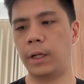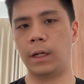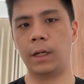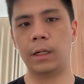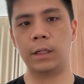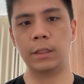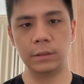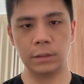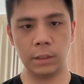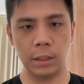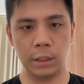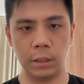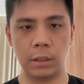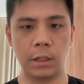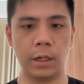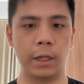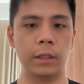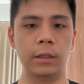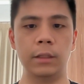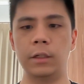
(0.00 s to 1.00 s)
karena silinder
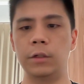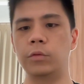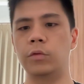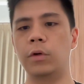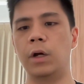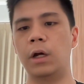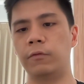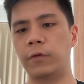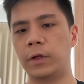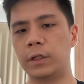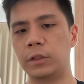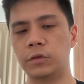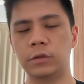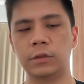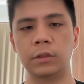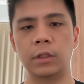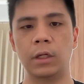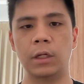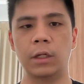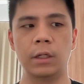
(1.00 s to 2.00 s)
headnya 2
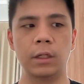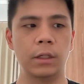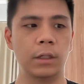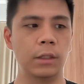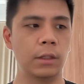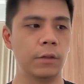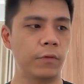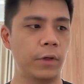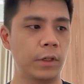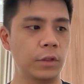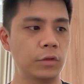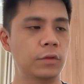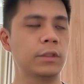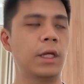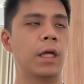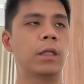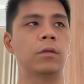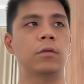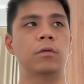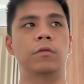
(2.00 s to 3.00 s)
versus versus
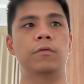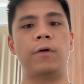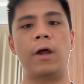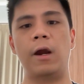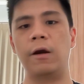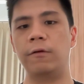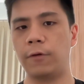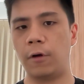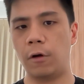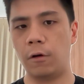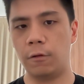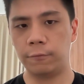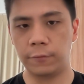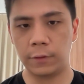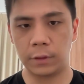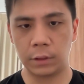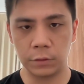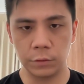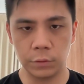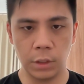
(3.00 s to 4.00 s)
1. Valve
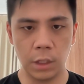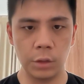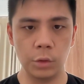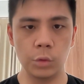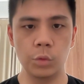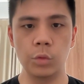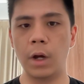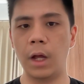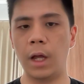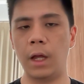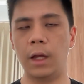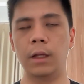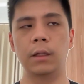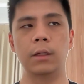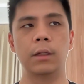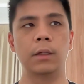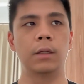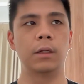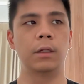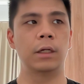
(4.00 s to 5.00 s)
cover juga
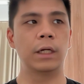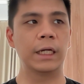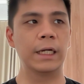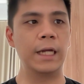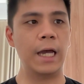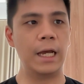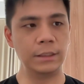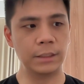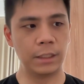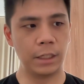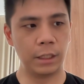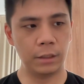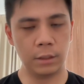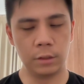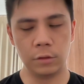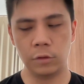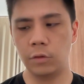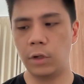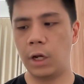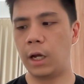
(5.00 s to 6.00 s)
2.
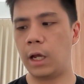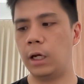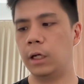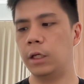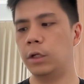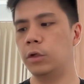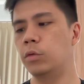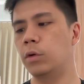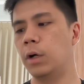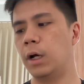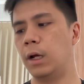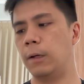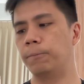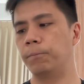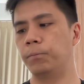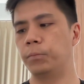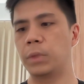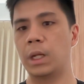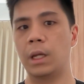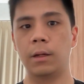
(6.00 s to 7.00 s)
Gasketnya juga kali
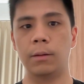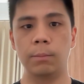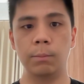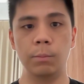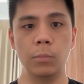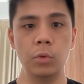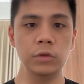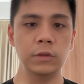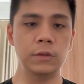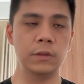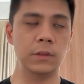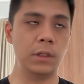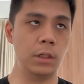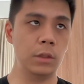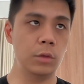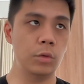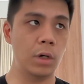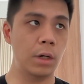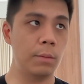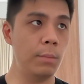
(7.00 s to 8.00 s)
2 busi
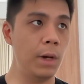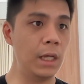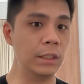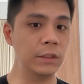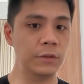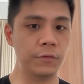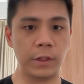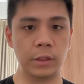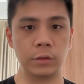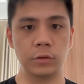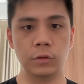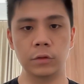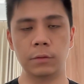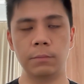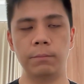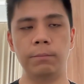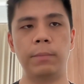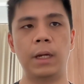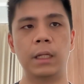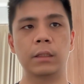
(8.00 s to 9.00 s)
12 versus
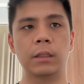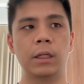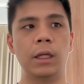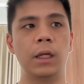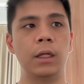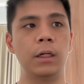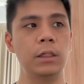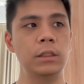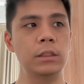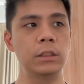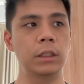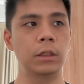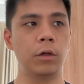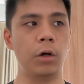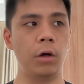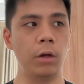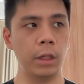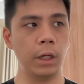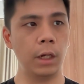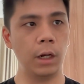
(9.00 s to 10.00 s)
4, ignition
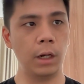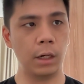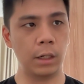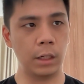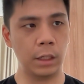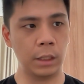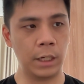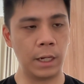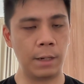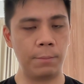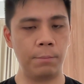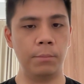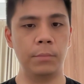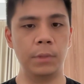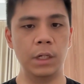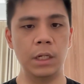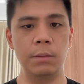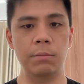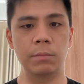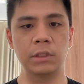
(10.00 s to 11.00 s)
coil
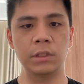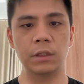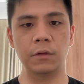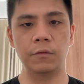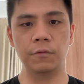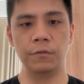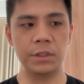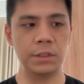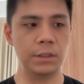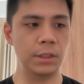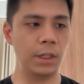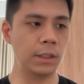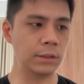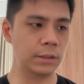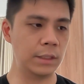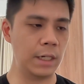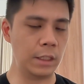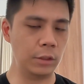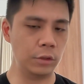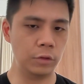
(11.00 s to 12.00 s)
6 di mesin
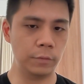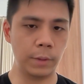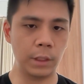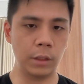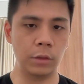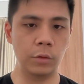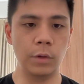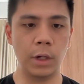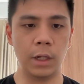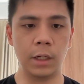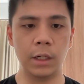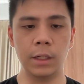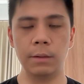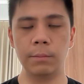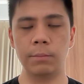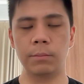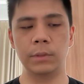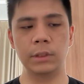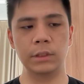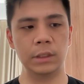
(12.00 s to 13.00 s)
V6 dan cuma 2 di
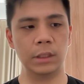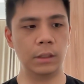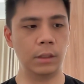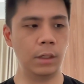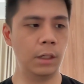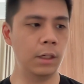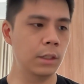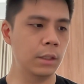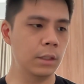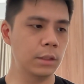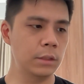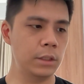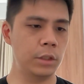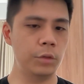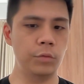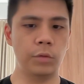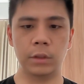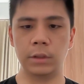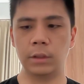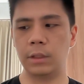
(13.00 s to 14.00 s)
mesin
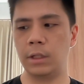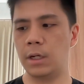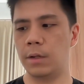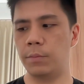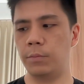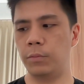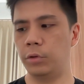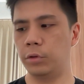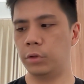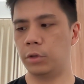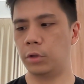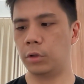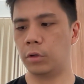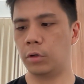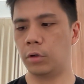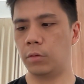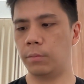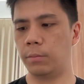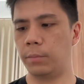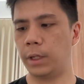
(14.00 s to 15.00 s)
C230 non
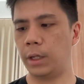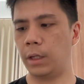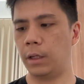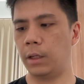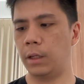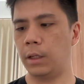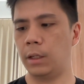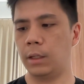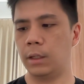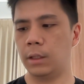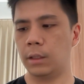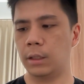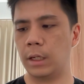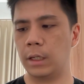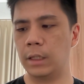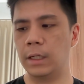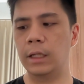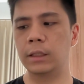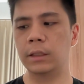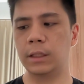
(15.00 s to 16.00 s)
kompre
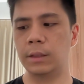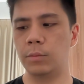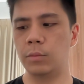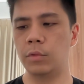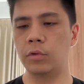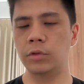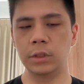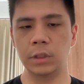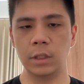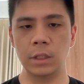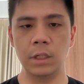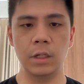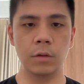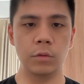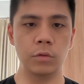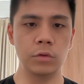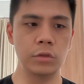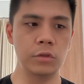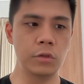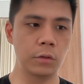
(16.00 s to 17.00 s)
Dan ganti busi di
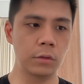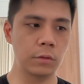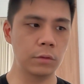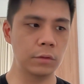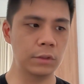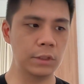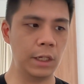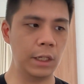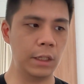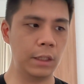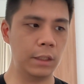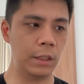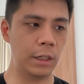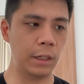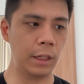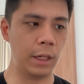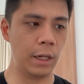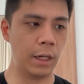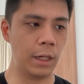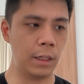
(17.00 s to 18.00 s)
ujung silinder
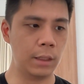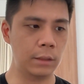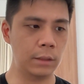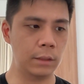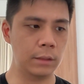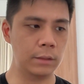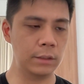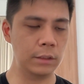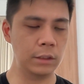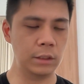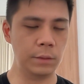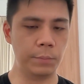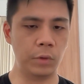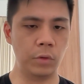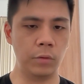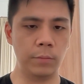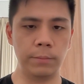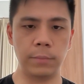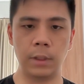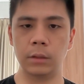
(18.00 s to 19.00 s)
yang sisi
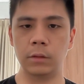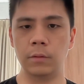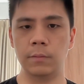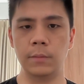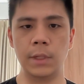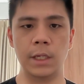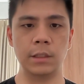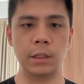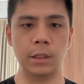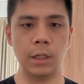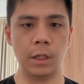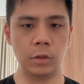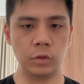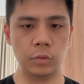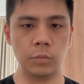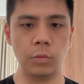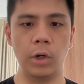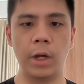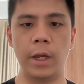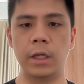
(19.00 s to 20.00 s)
penumpang tuh biasanya
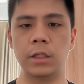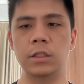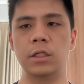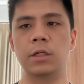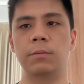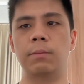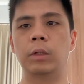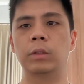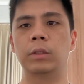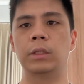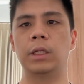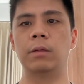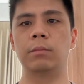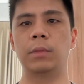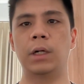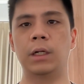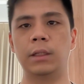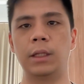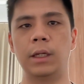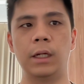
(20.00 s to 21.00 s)
harus buka engine mounting.
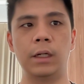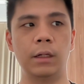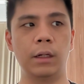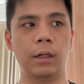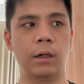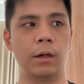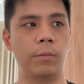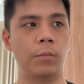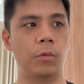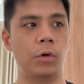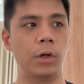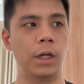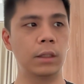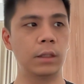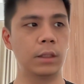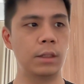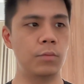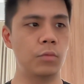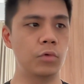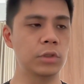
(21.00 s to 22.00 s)
Berarti kan kalau mau
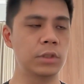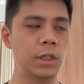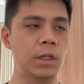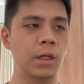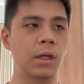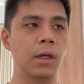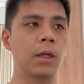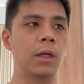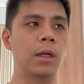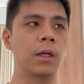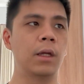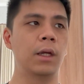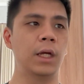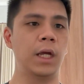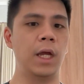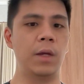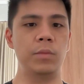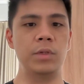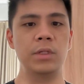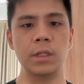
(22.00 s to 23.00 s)
ganti busi
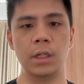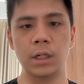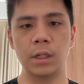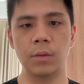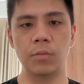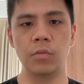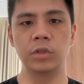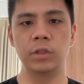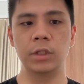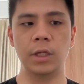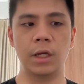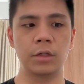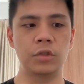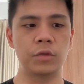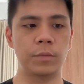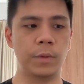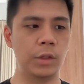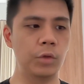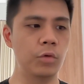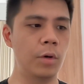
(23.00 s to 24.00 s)
nggak bisa nih busi yang
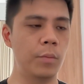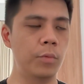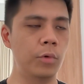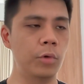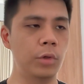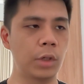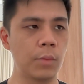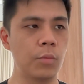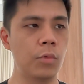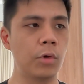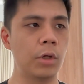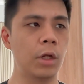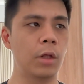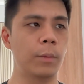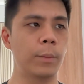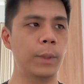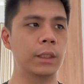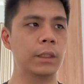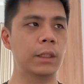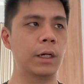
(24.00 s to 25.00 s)
cuma ribu
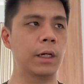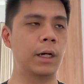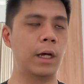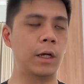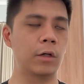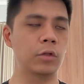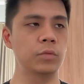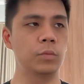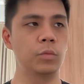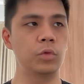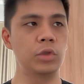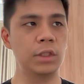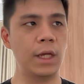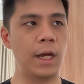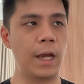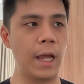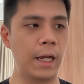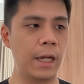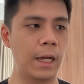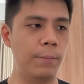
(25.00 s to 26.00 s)
kilometeran harus busi
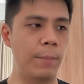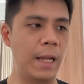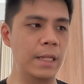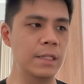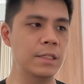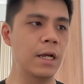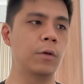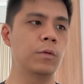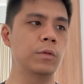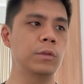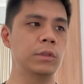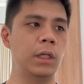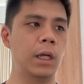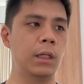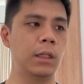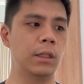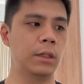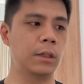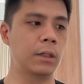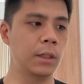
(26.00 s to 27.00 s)
yang agak panjang
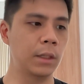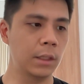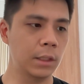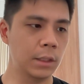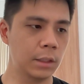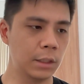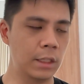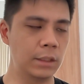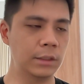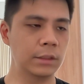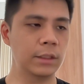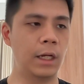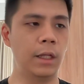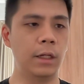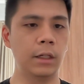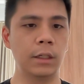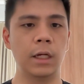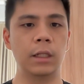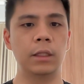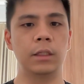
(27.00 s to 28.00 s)
usianya dan
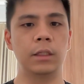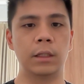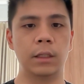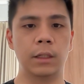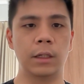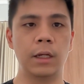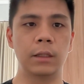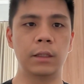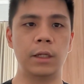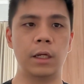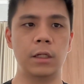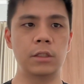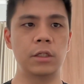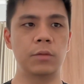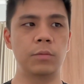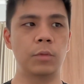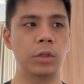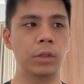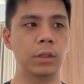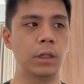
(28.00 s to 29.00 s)
sekalian ganti
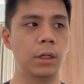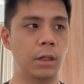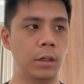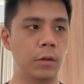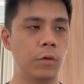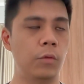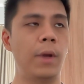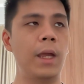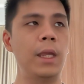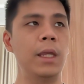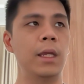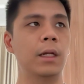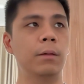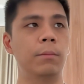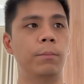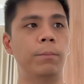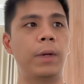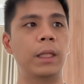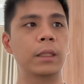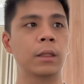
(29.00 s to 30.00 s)
engine mounting
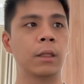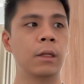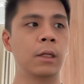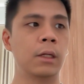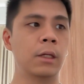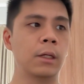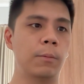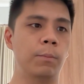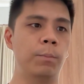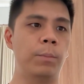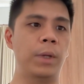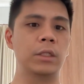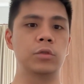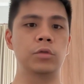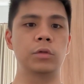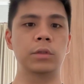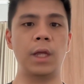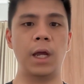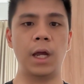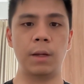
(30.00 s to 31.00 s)
lumayan 4 4
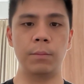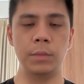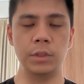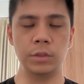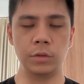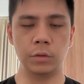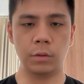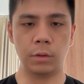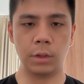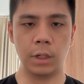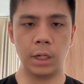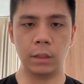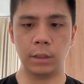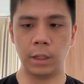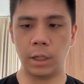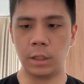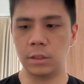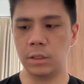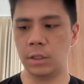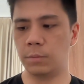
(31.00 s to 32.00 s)
juta habis untuk ganti
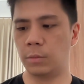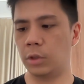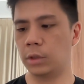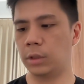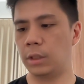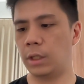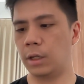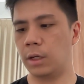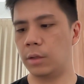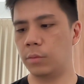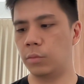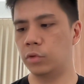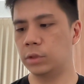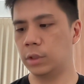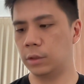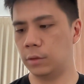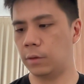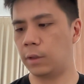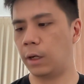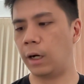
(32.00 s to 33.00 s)
engine mounting dan
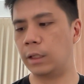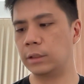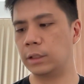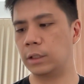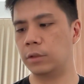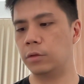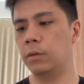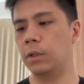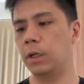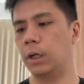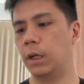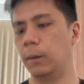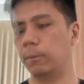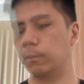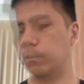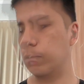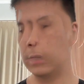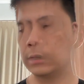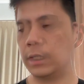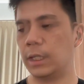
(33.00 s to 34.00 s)
busi itu kerasa juga
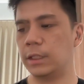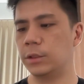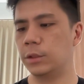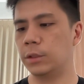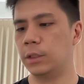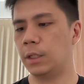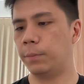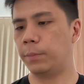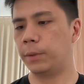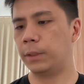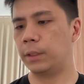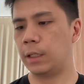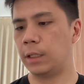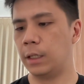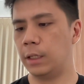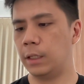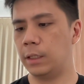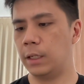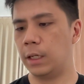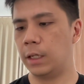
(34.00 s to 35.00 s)
Selanjutnya
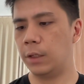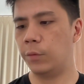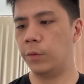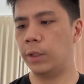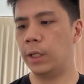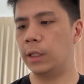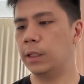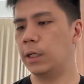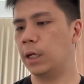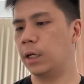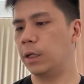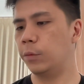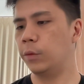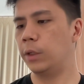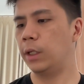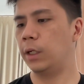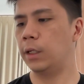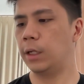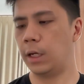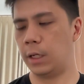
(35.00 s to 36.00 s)
pertanyaan dari Wilgan
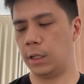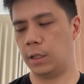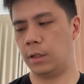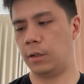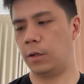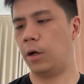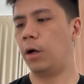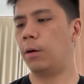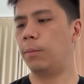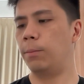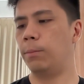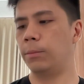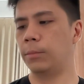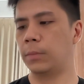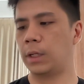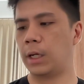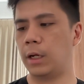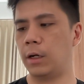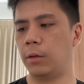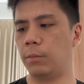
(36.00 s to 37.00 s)
Wilgan.
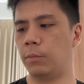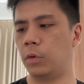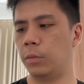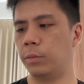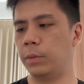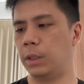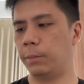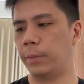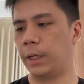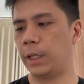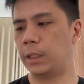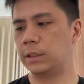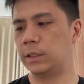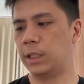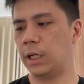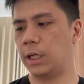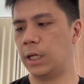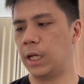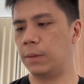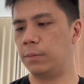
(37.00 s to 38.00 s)
Om, kalau mobil Mercy
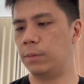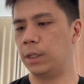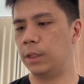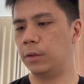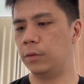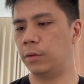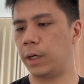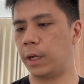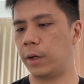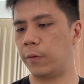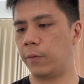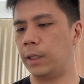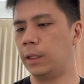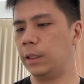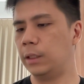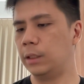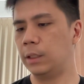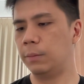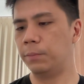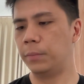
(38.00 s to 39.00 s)
yang nggak begitu
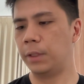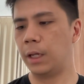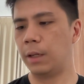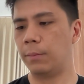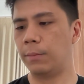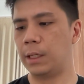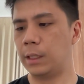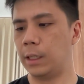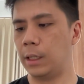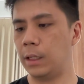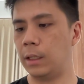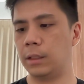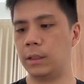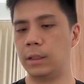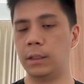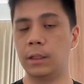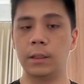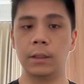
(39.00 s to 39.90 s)
rewel, tipe yang mana?